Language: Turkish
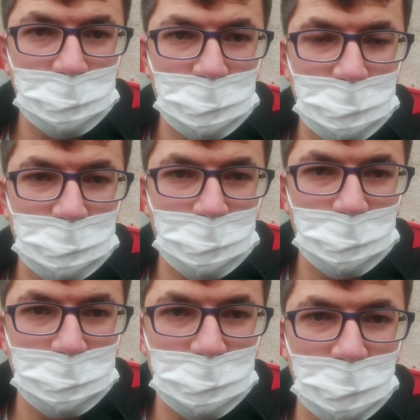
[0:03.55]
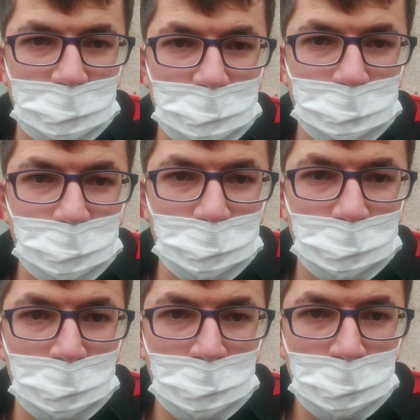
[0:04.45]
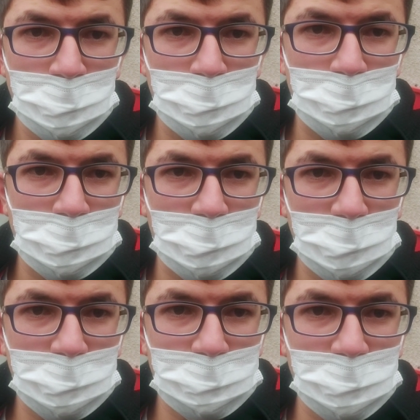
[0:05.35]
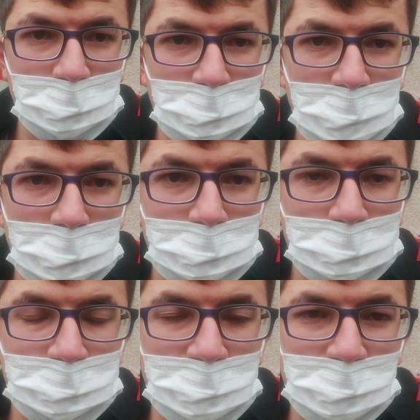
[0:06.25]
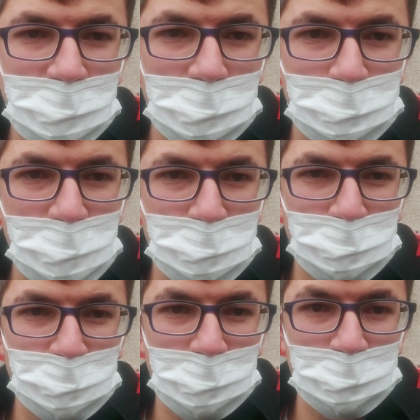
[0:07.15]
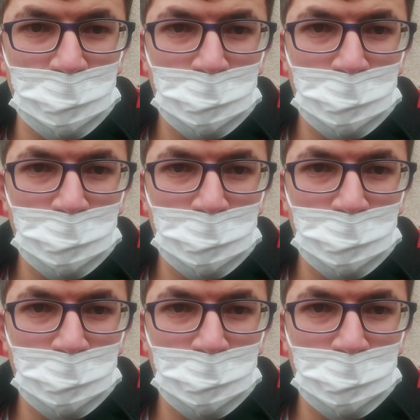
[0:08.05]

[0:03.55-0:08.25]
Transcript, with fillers: Kanalıma hoş geldiniz. Bugün 146 abone özel bir video yapmayı düşünüyorum.